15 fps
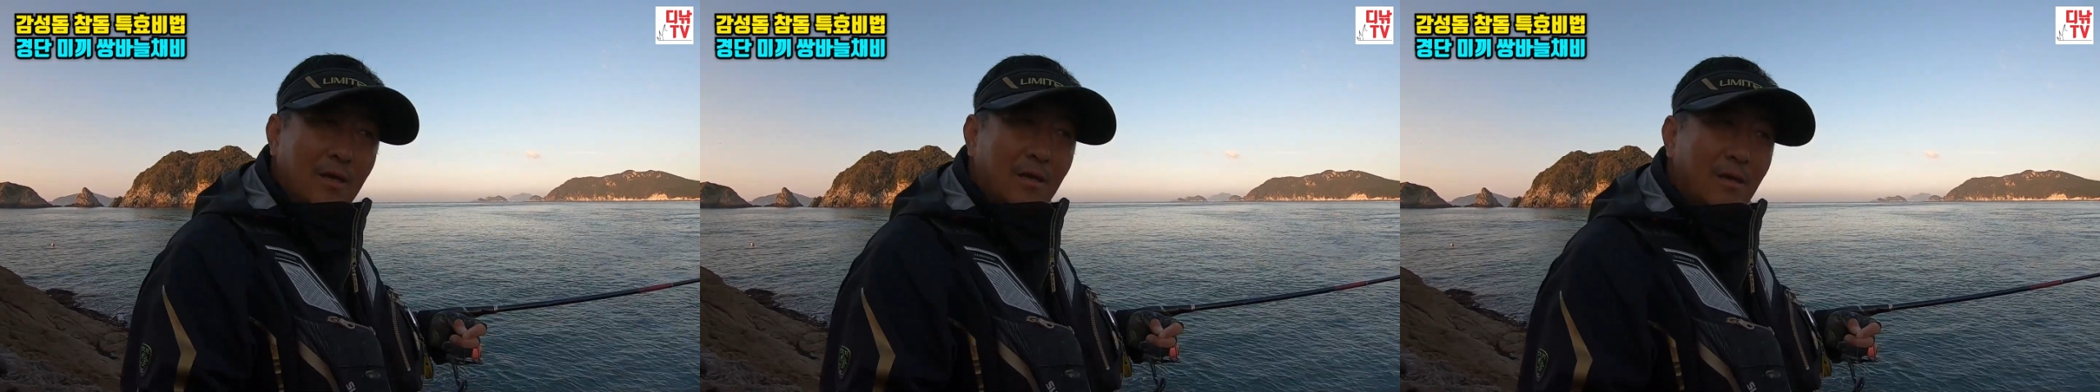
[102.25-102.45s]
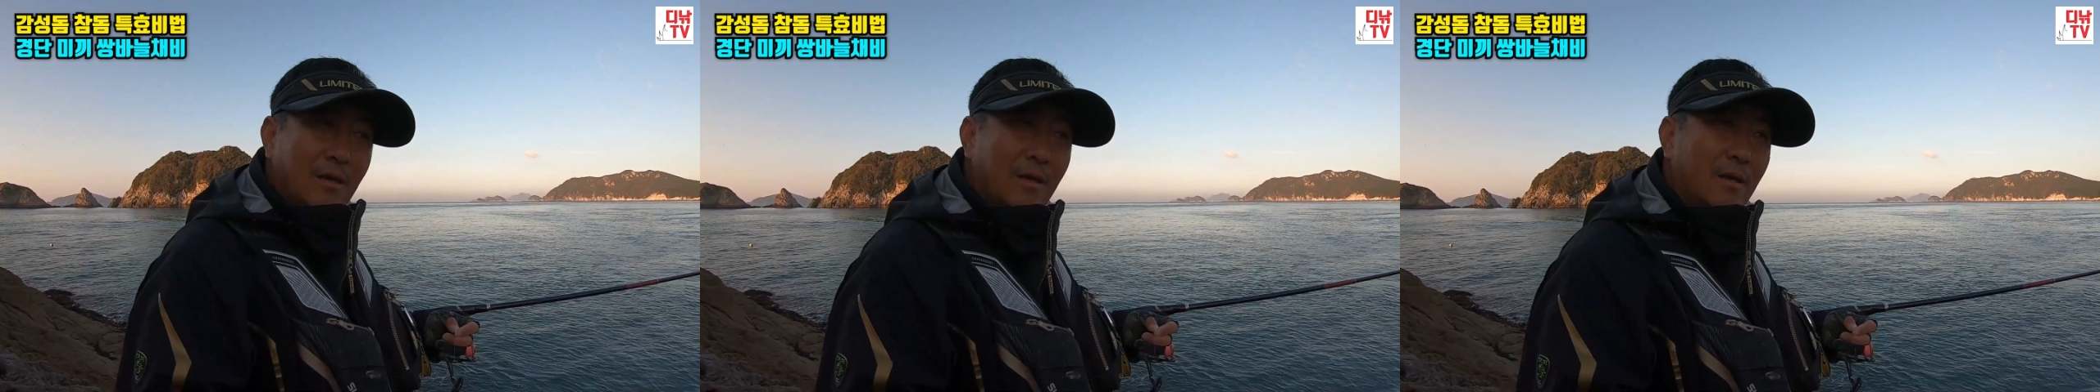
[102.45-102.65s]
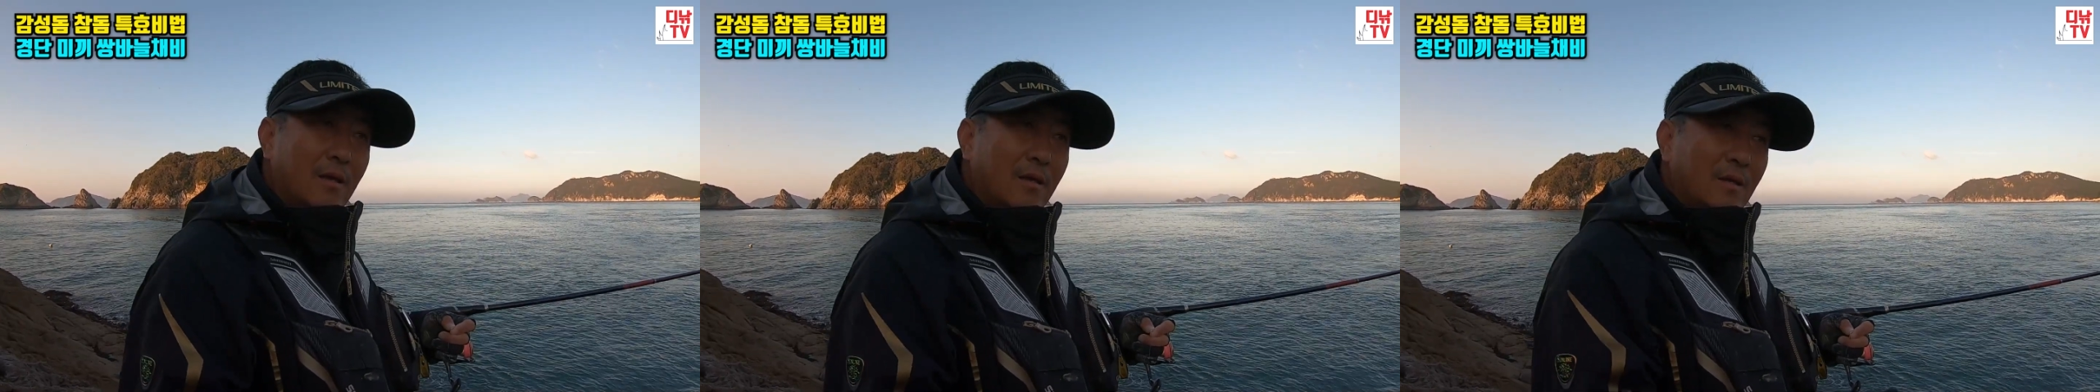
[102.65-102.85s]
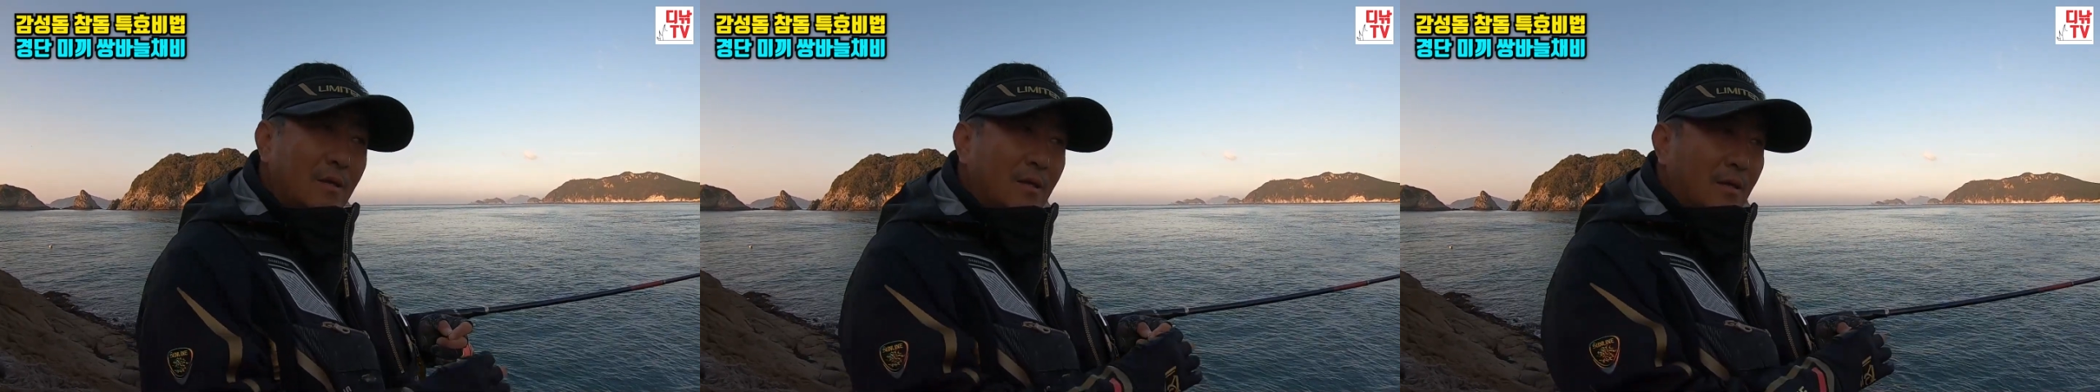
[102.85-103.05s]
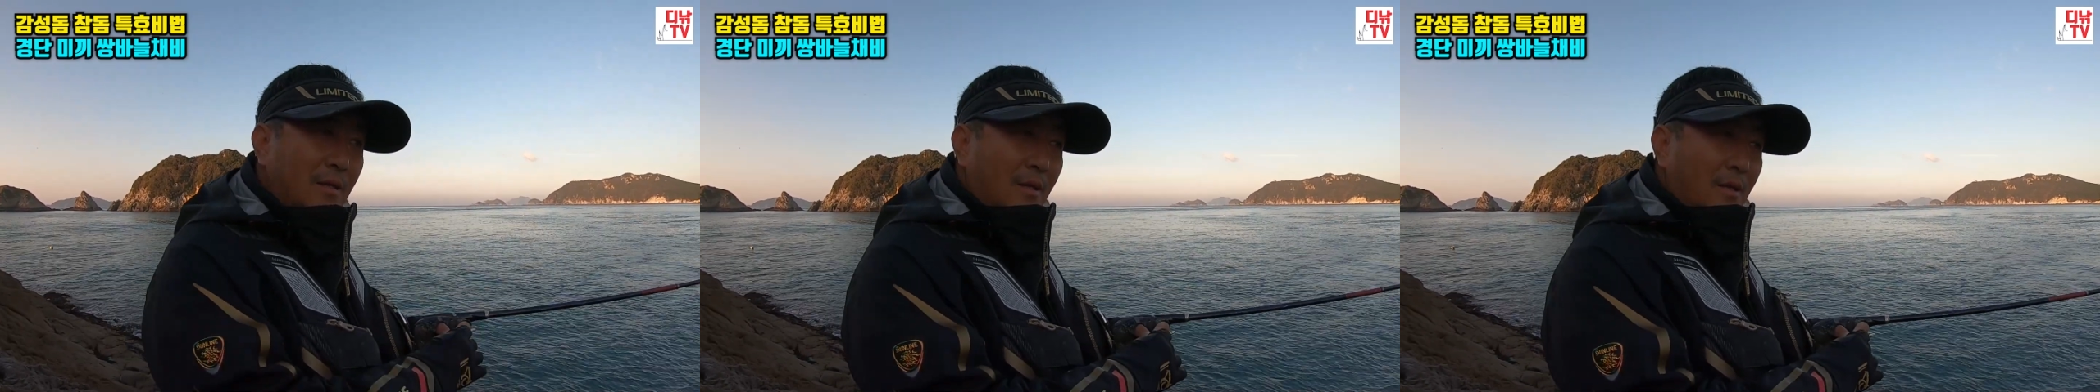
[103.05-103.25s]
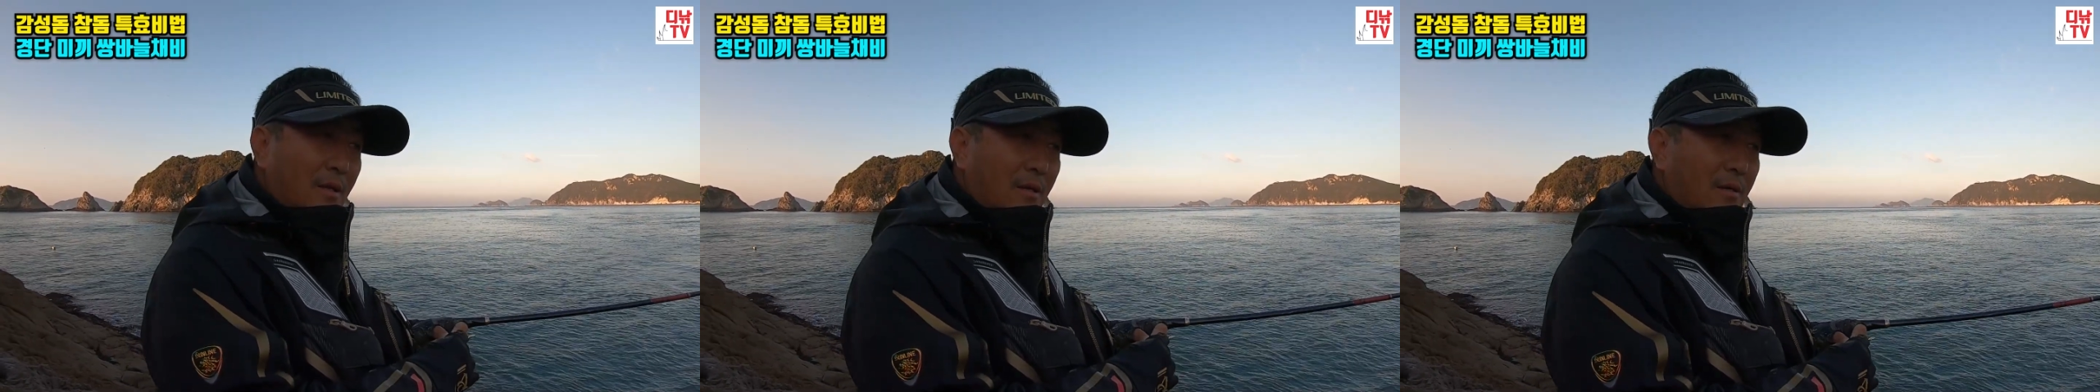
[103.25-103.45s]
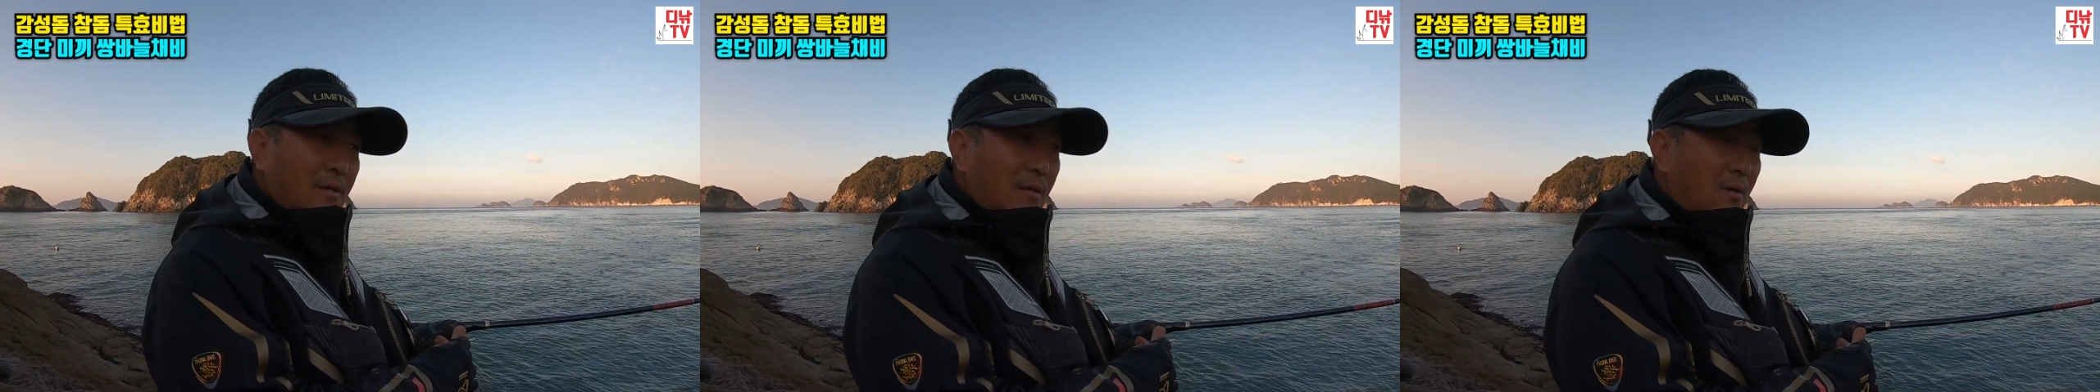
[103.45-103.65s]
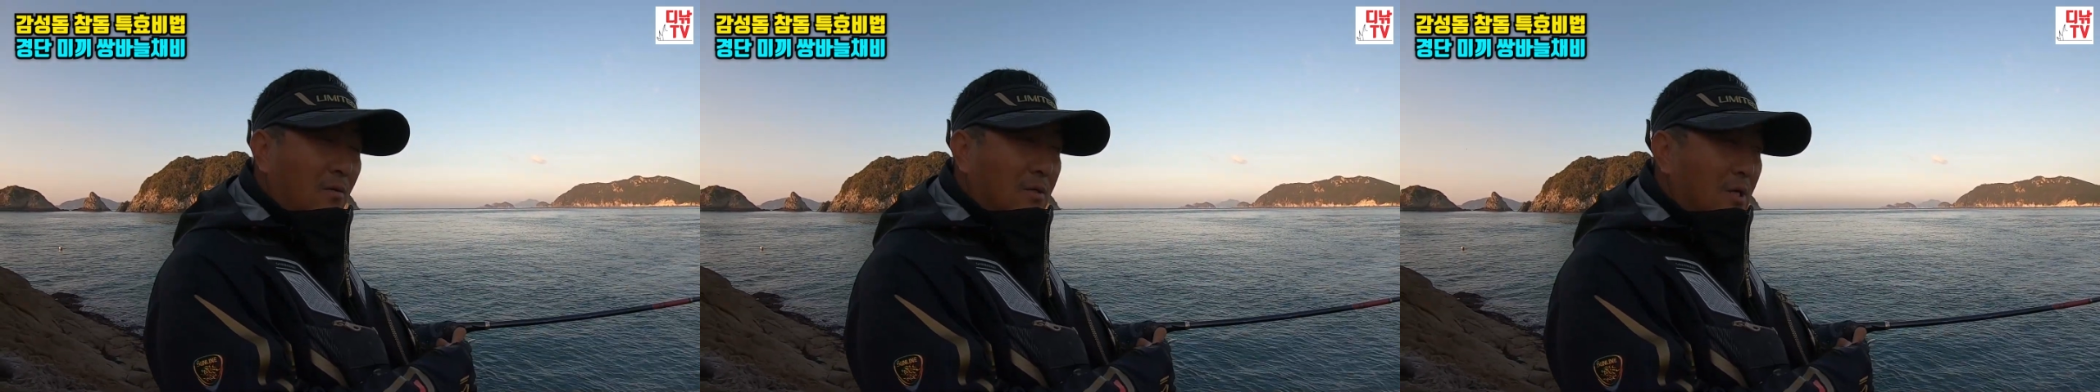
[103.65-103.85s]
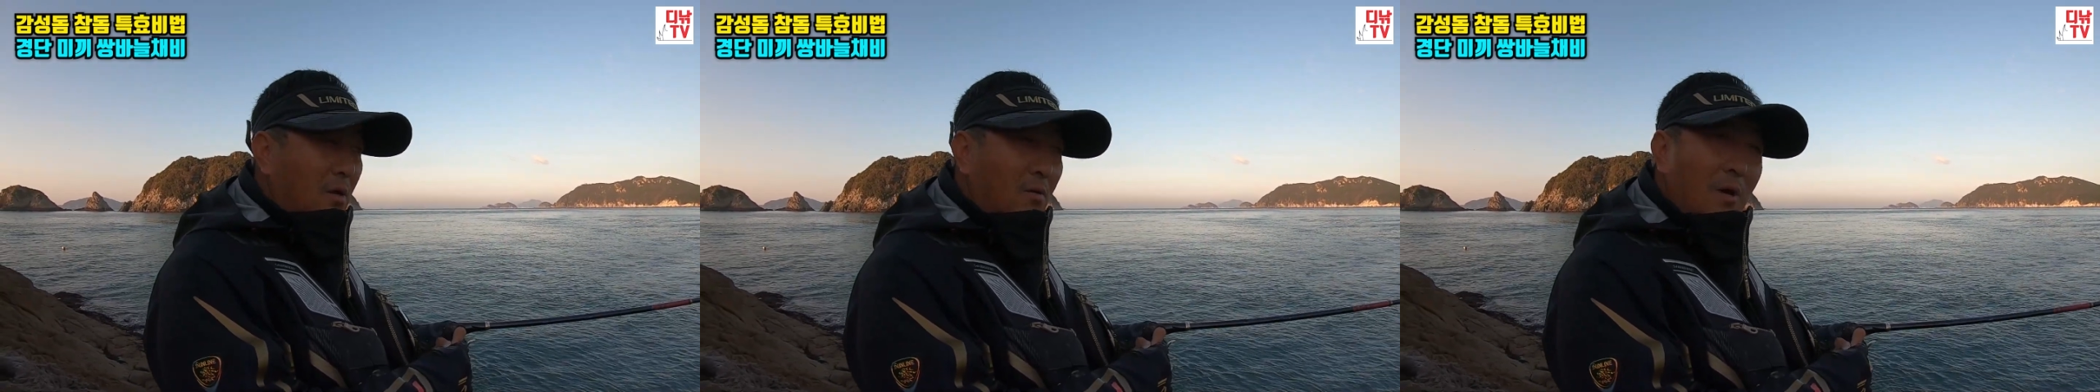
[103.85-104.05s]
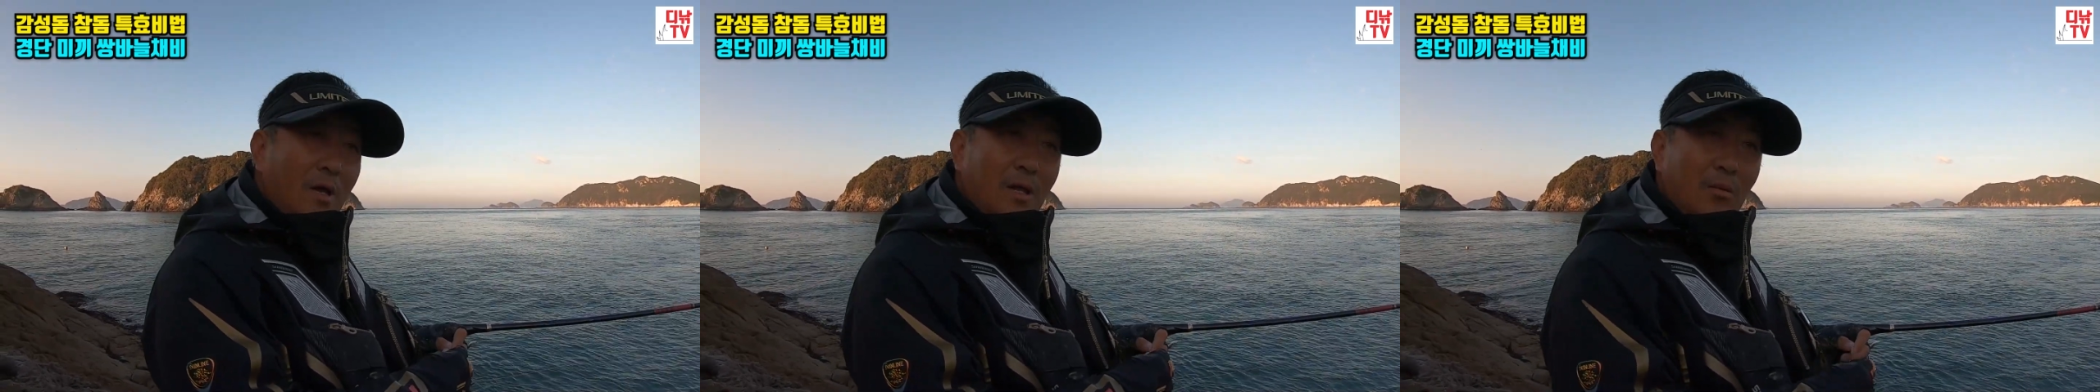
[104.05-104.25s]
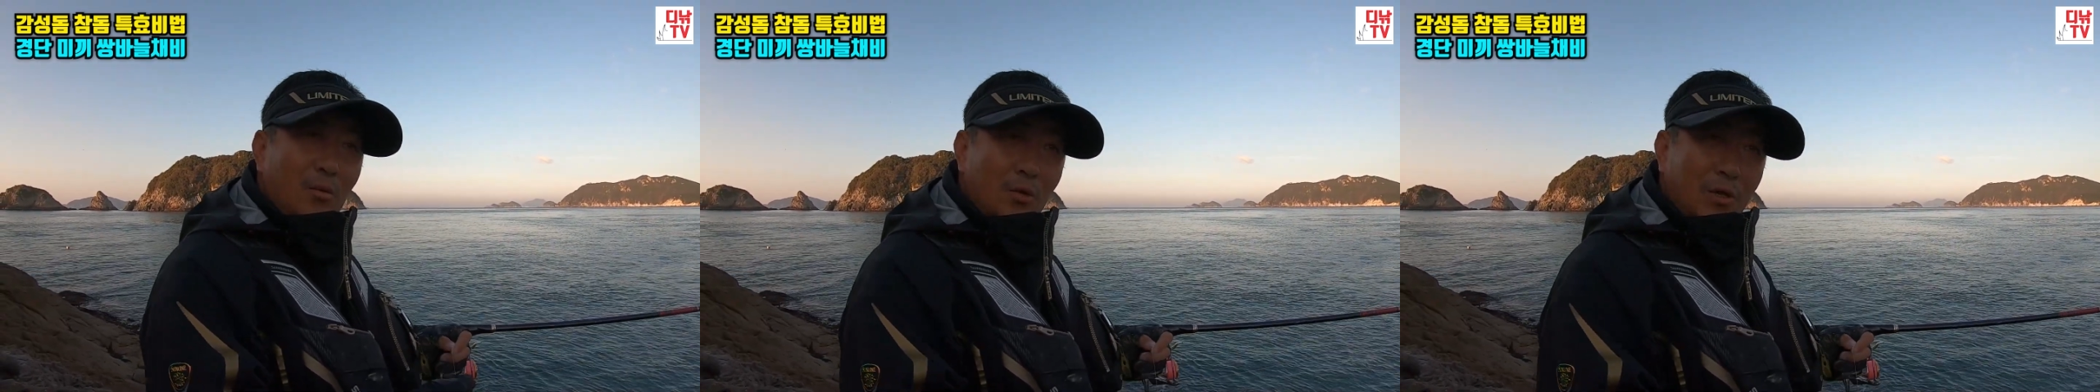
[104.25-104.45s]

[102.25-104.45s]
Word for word: 예. 크릴로 사용하다